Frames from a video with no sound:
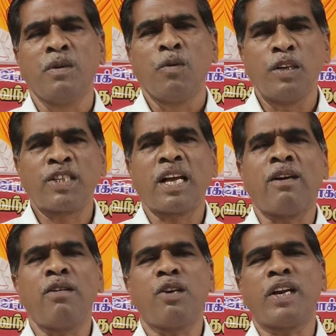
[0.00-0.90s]
உன்
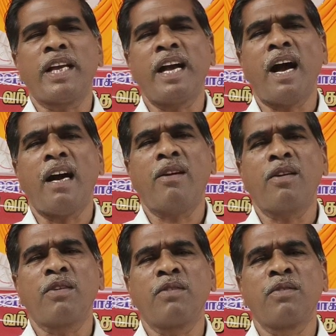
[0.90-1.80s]
சகோதரனை
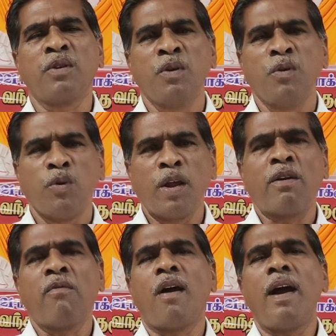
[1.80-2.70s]
ஆரோன்
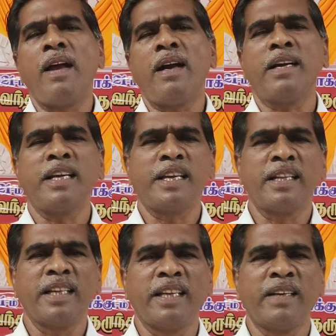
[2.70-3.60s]
உனக்கு வாயாக
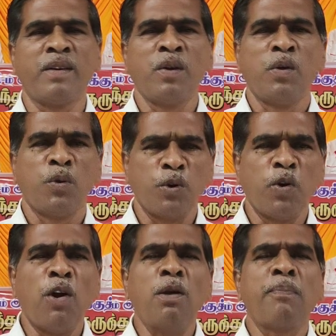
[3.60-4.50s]
இருந்து
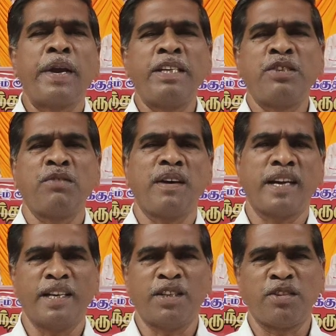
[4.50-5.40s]
உன்னோடு பேசுவார்
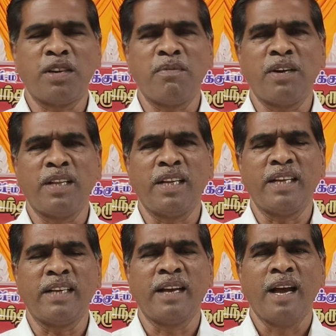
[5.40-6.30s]
என்று சொல்ல பொழுது
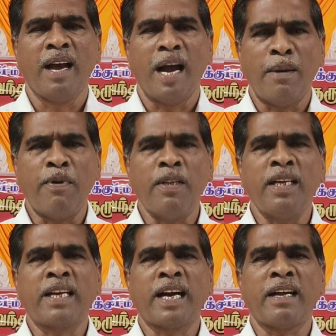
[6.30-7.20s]
அப்பொழுது
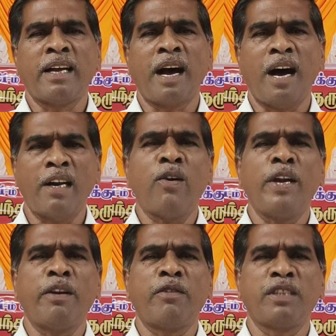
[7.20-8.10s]
க
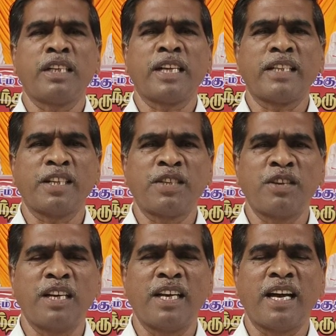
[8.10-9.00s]
ஆரோனை குறித்து கற்று
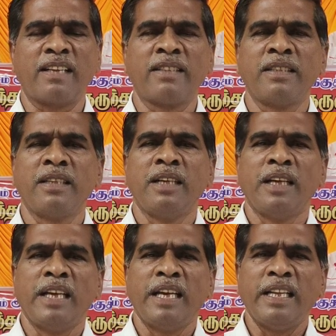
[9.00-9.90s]
சொல்லுகிறார்
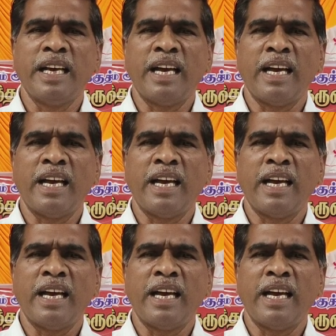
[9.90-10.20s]
இந்த